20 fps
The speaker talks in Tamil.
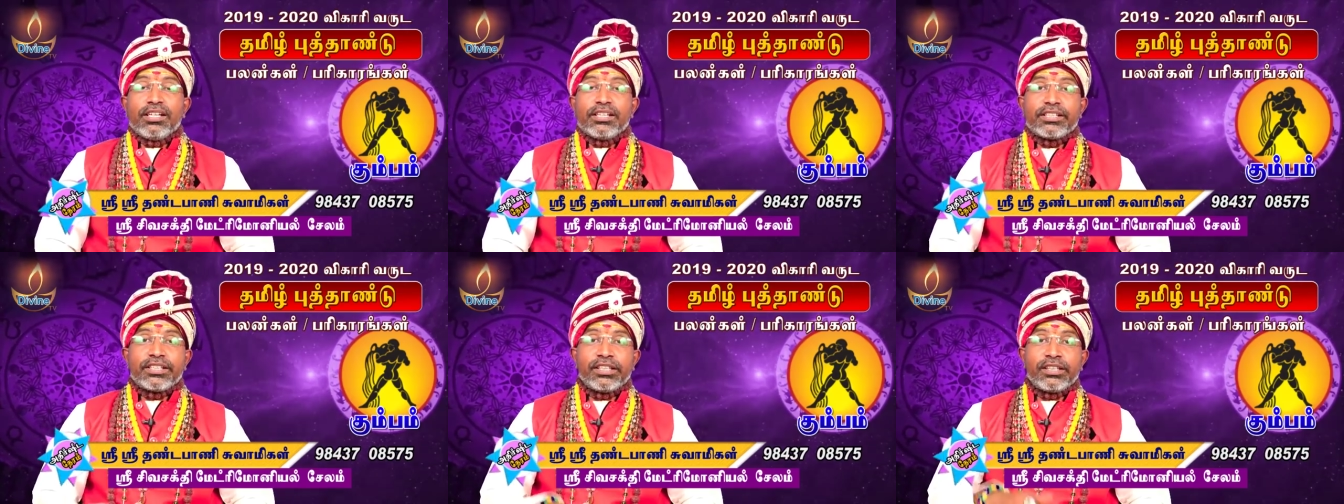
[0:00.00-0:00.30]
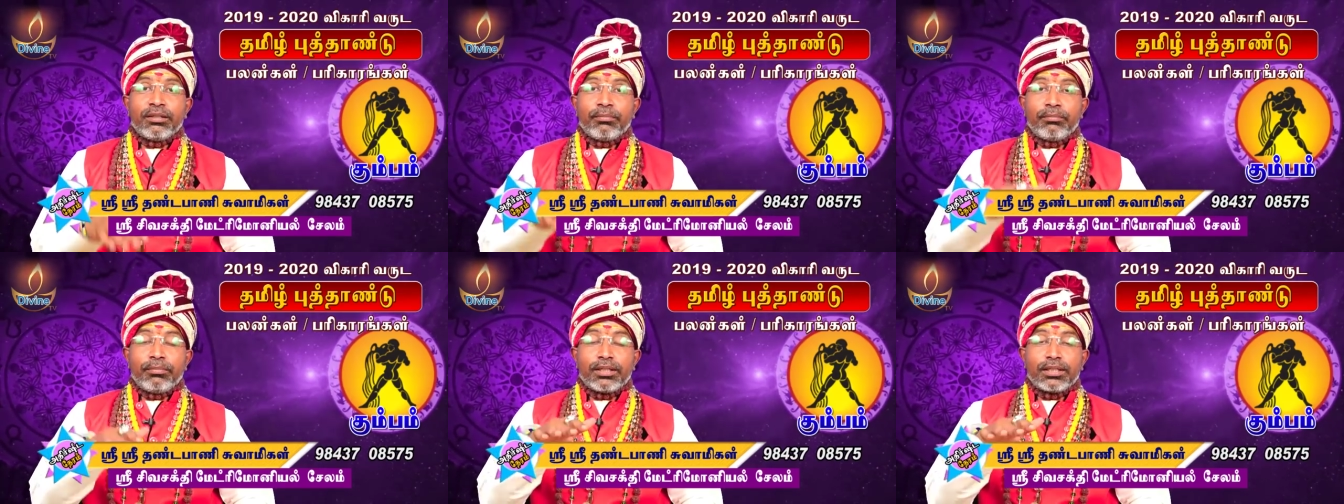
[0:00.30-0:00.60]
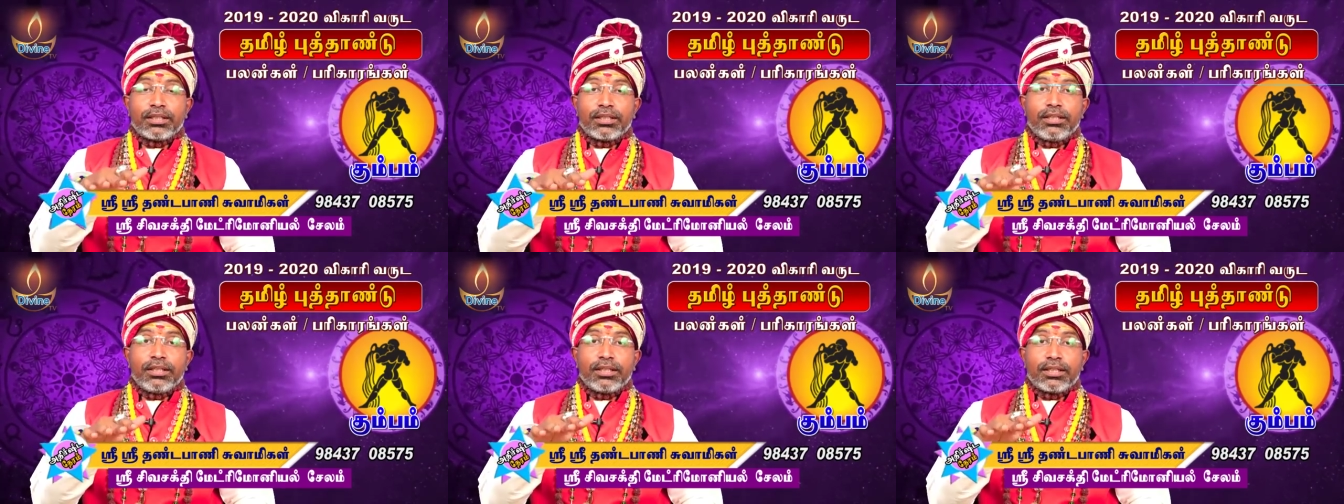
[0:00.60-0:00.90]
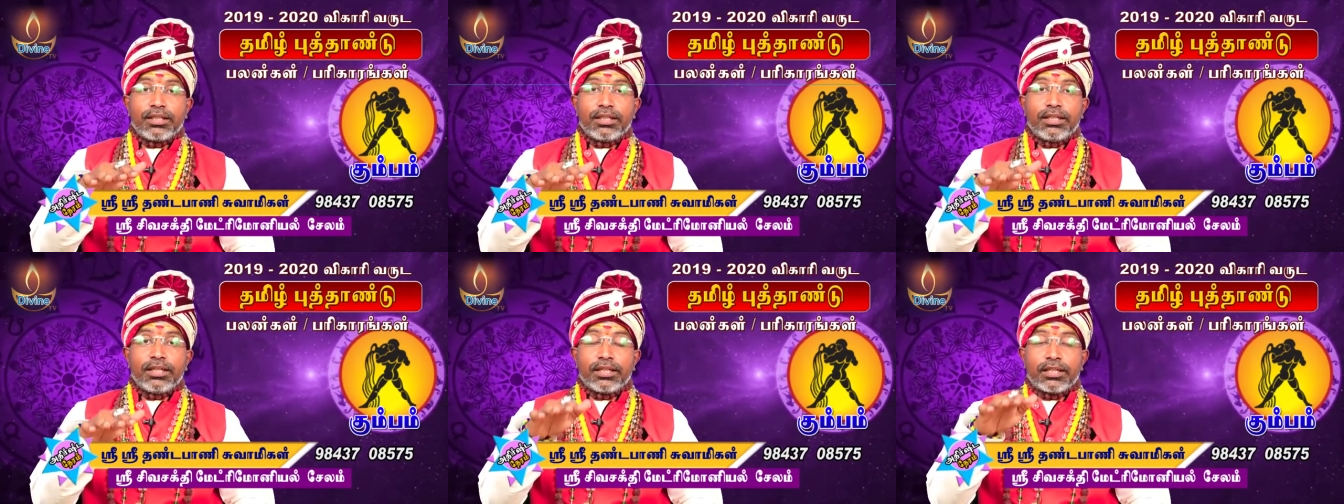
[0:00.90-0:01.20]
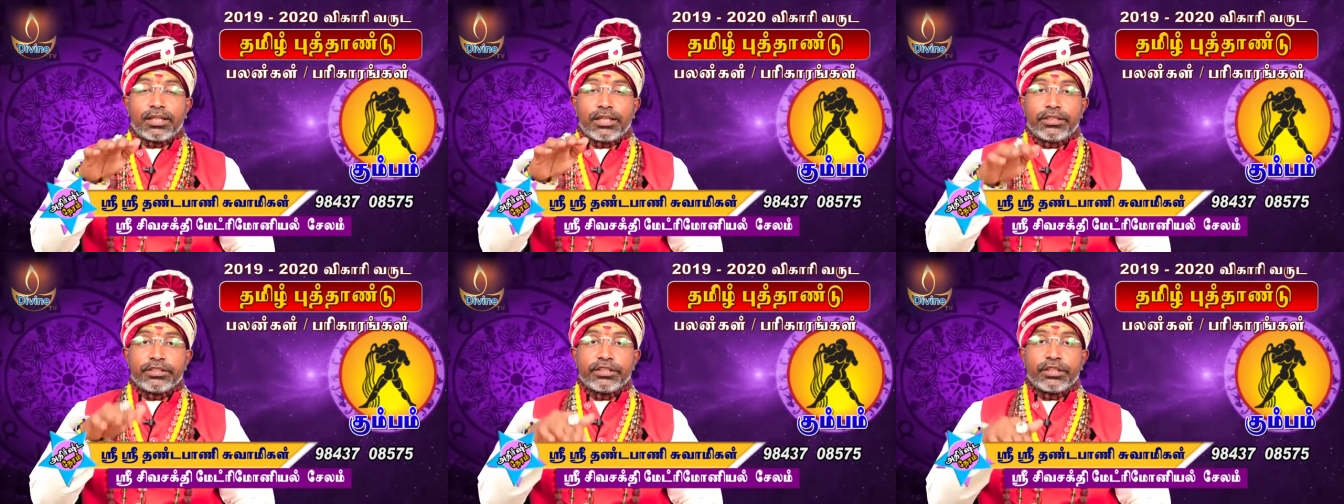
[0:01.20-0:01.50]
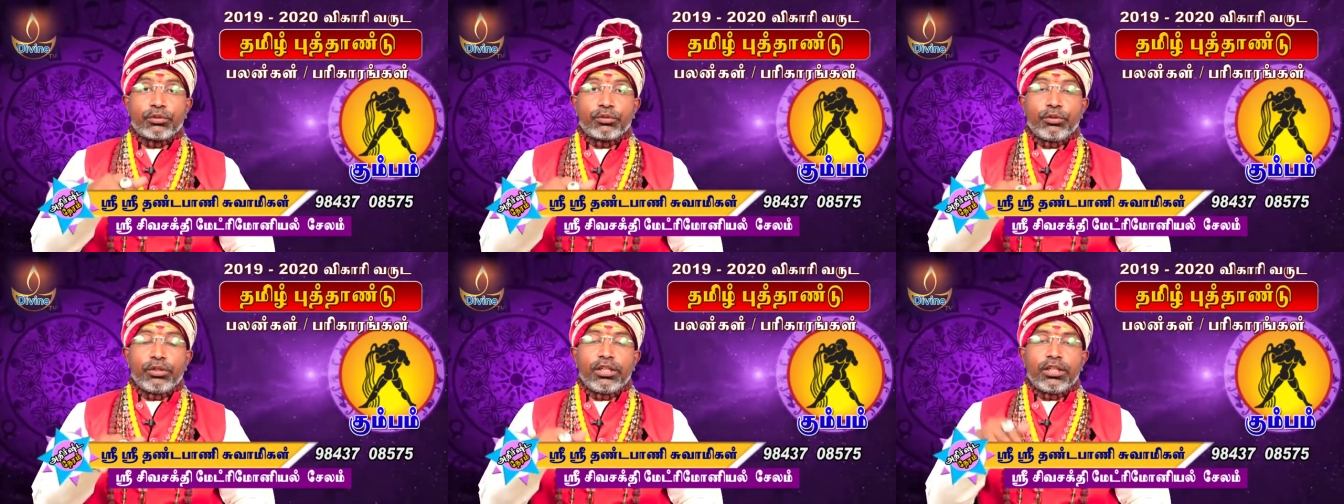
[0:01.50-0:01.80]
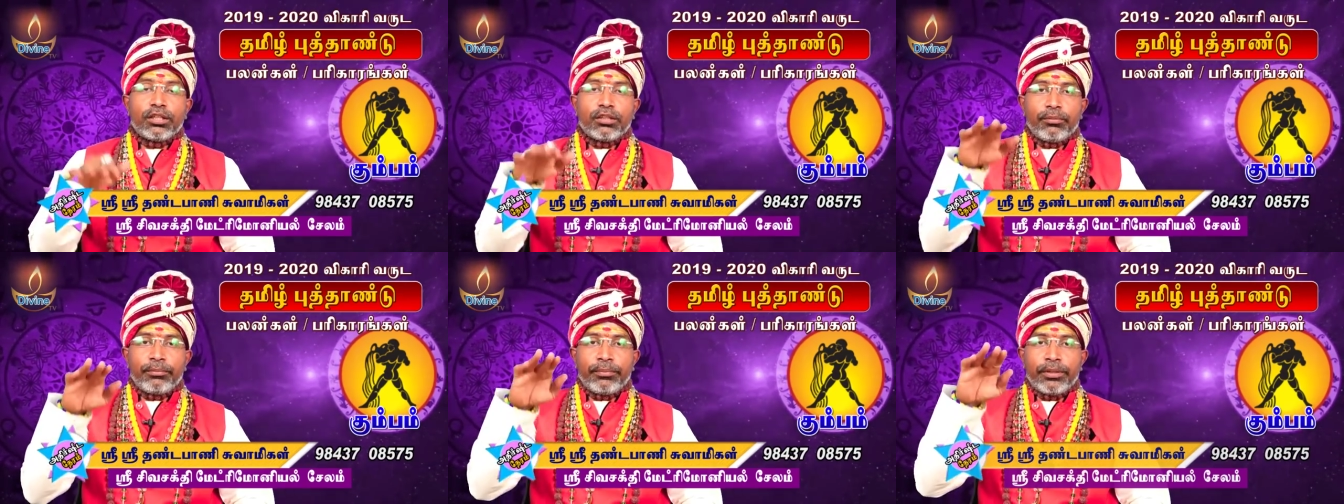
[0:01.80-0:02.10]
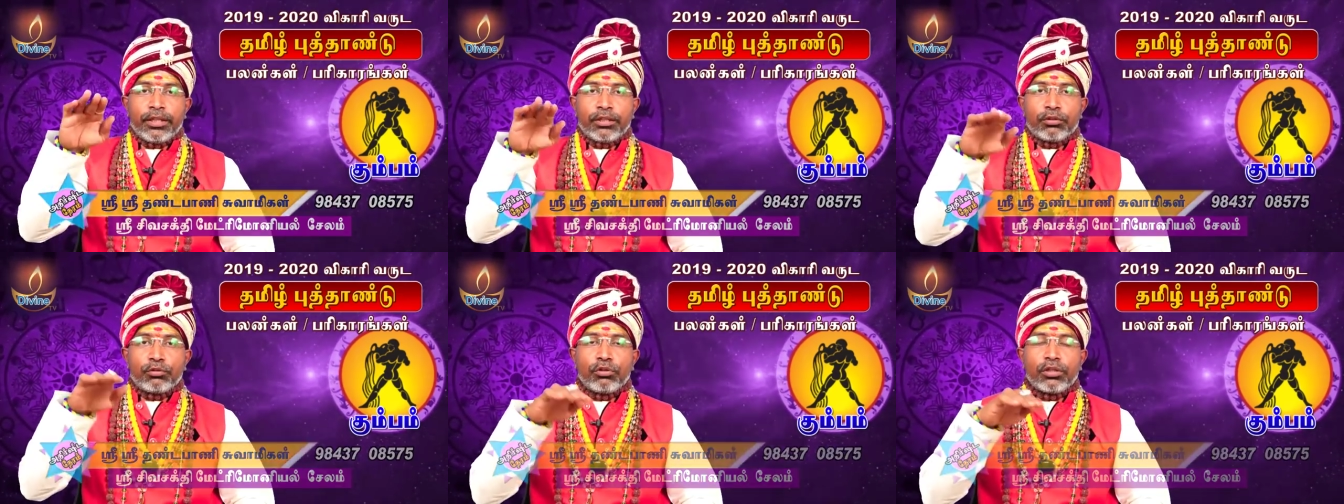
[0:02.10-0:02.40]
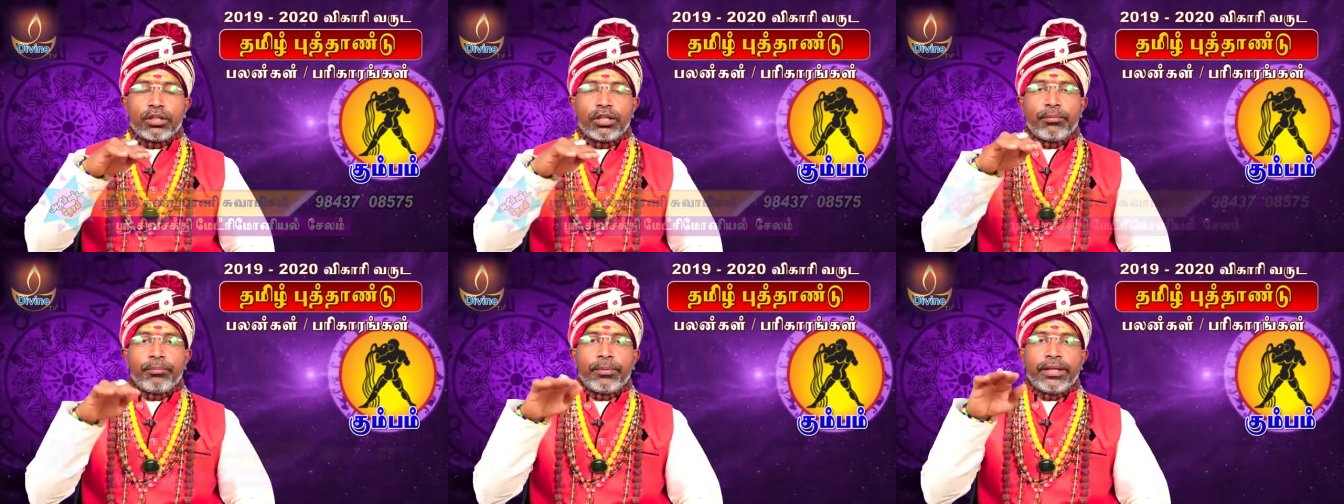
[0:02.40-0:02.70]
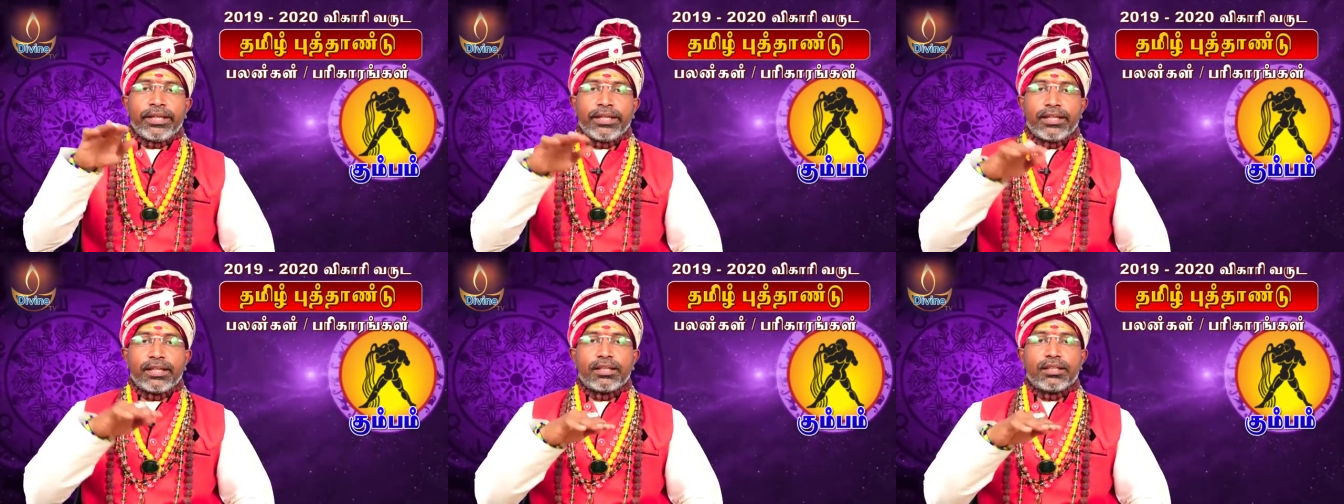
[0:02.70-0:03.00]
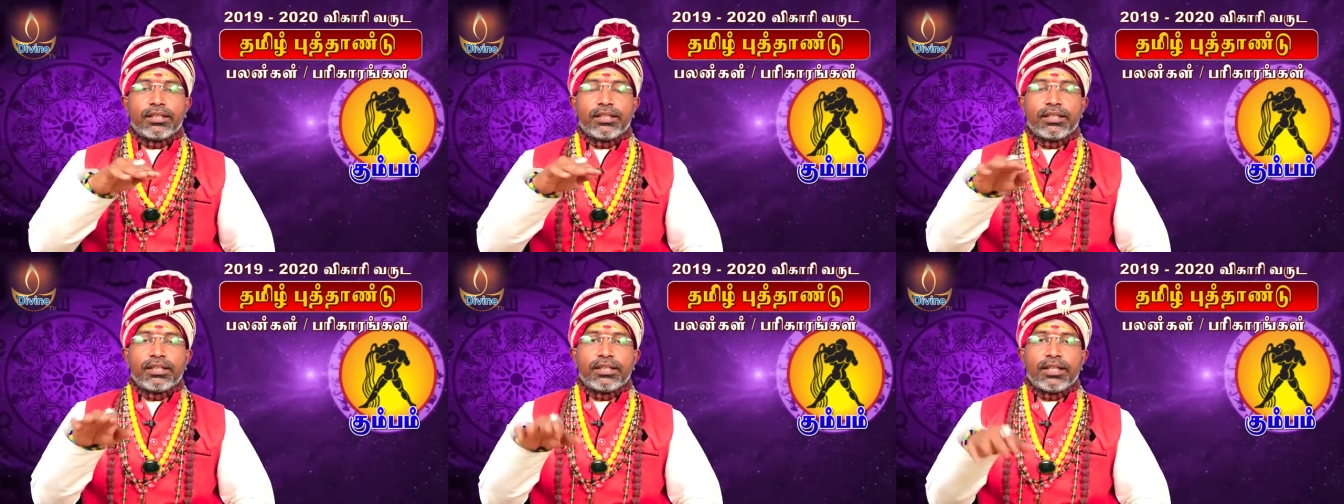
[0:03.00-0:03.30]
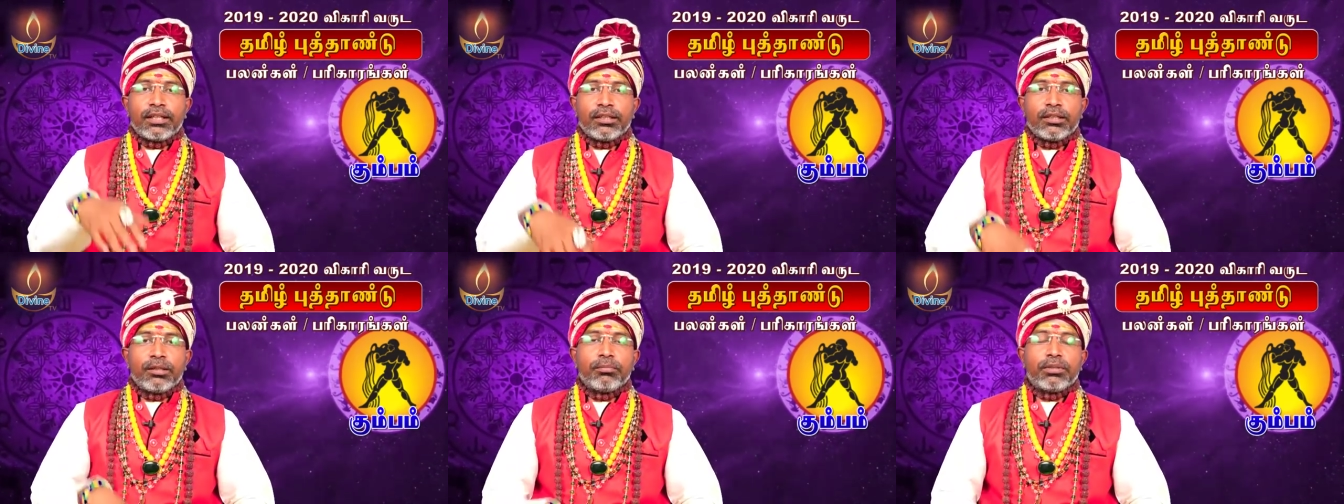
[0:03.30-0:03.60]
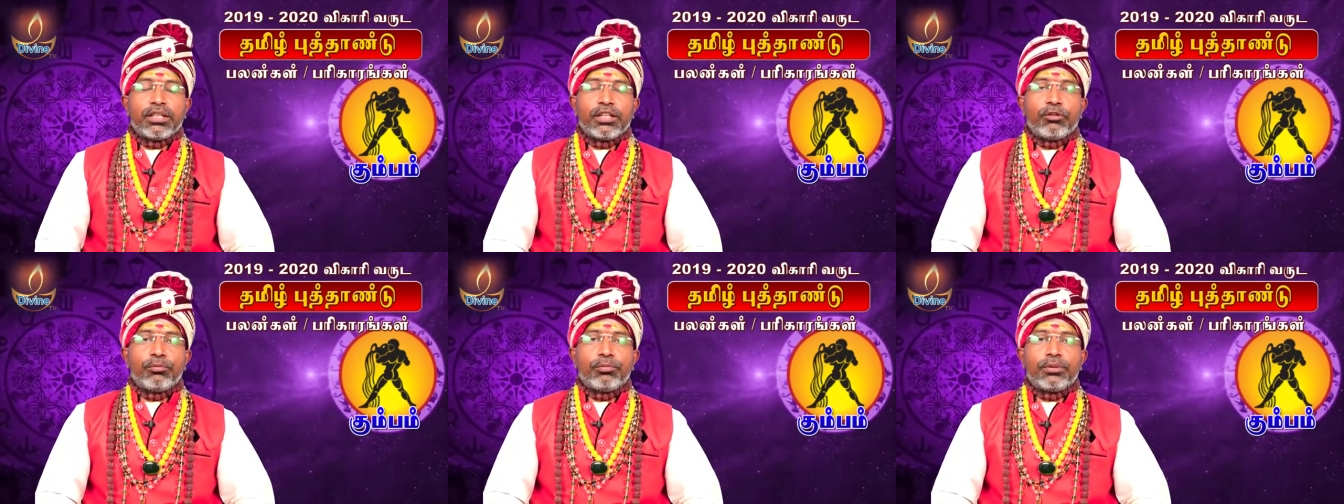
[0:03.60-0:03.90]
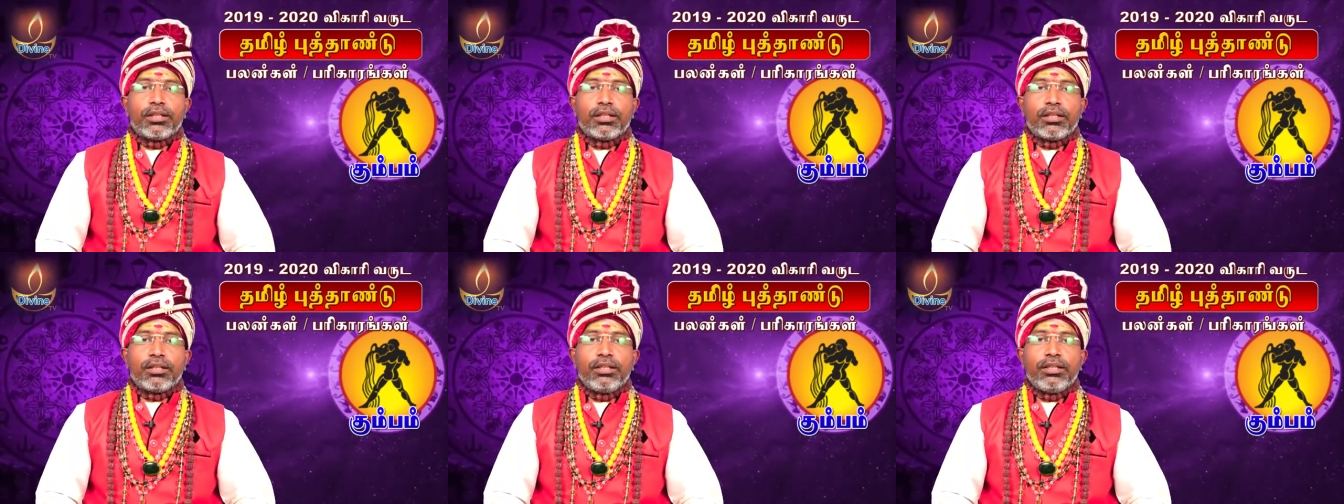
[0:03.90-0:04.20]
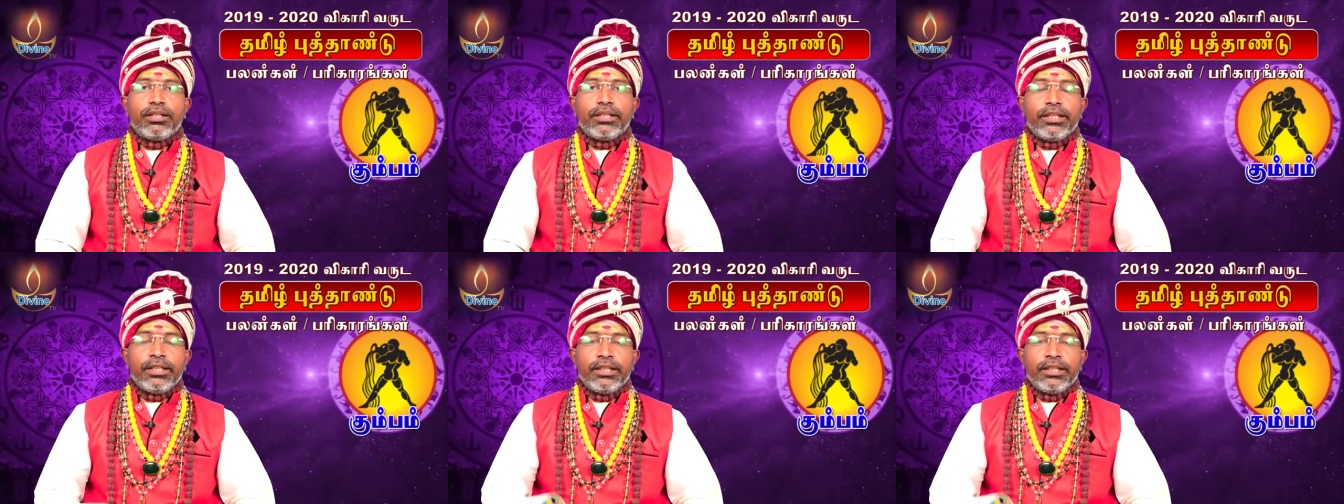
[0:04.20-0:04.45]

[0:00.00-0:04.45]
சிதம்பரத்தில் இருக்கிற நடராஜர் கோயில் அந்த மேற்கூரை மேயறதுக்கு தங்கம் தேவைப்பட்டது